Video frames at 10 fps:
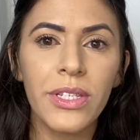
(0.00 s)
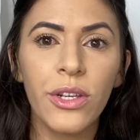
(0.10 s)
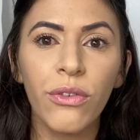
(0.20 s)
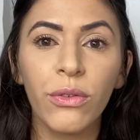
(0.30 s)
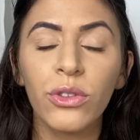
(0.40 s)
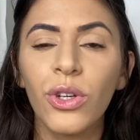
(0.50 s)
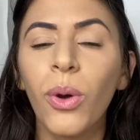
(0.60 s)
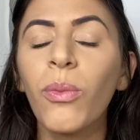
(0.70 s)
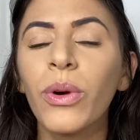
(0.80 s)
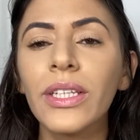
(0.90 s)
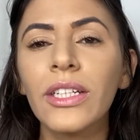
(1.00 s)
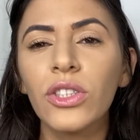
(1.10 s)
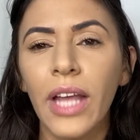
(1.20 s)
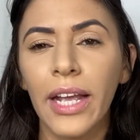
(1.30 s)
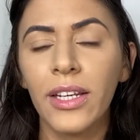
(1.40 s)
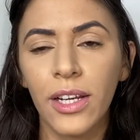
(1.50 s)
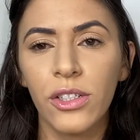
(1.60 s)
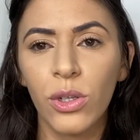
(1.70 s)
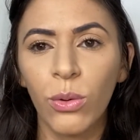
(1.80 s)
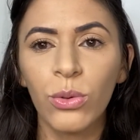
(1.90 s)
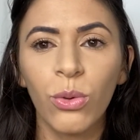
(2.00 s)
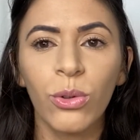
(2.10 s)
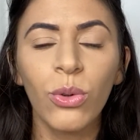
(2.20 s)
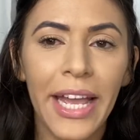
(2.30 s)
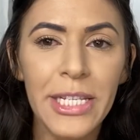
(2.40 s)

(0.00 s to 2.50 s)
se difundiram muitas técnicas de contorno,